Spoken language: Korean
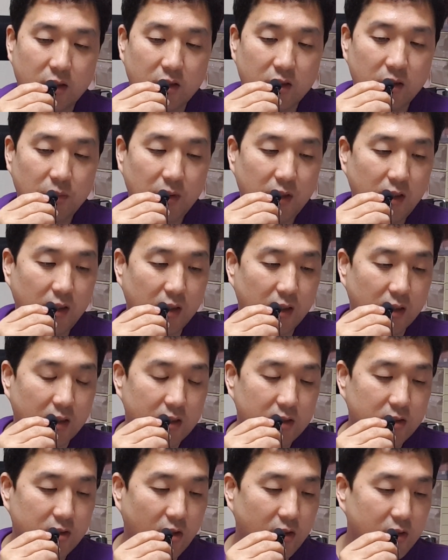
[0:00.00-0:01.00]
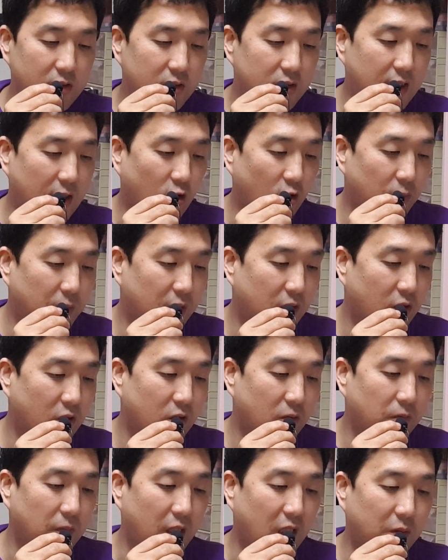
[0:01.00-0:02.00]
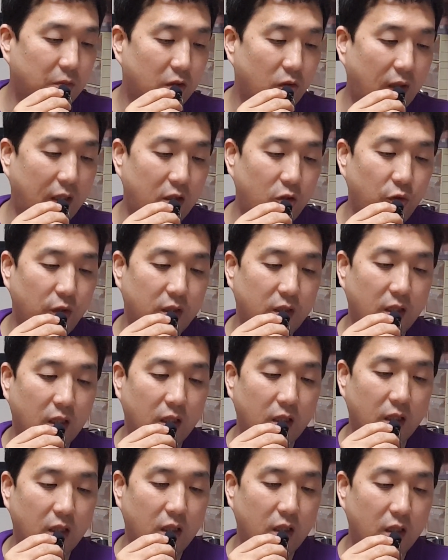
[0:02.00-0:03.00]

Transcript: 이미 1000제곱미터는 매입을 완료했다.